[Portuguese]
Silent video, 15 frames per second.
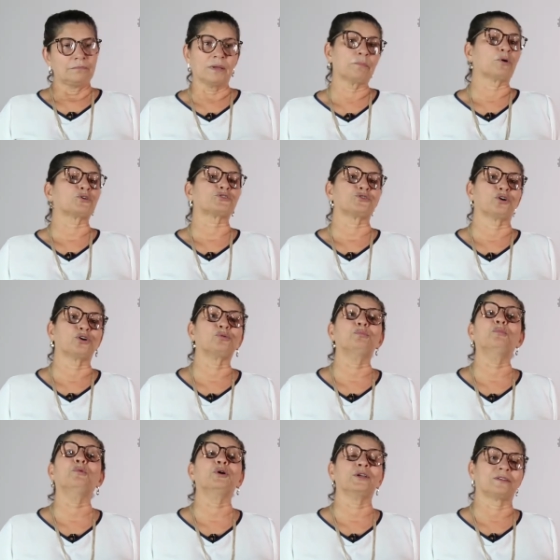Me emociono
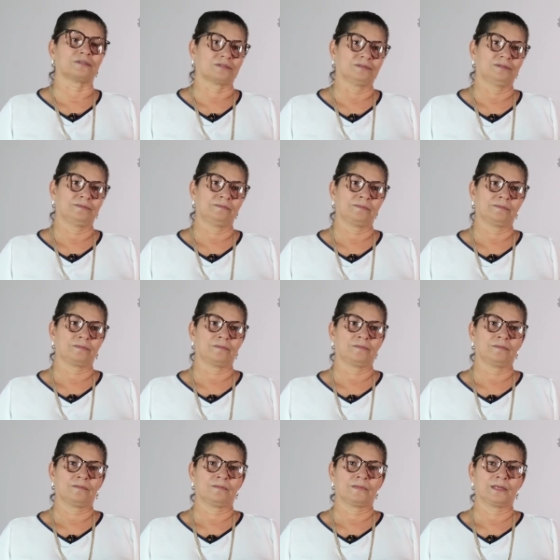muito.
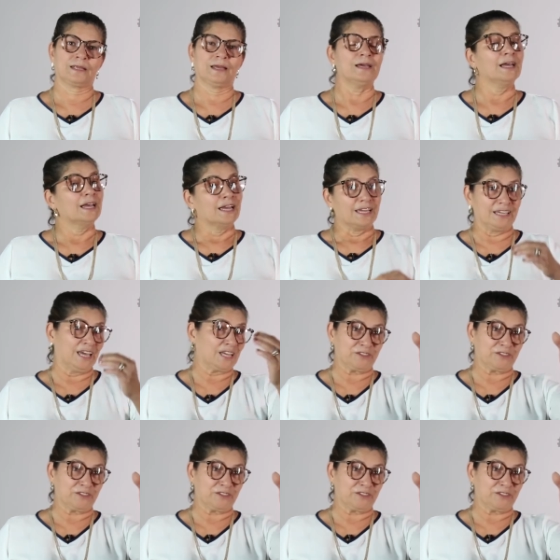E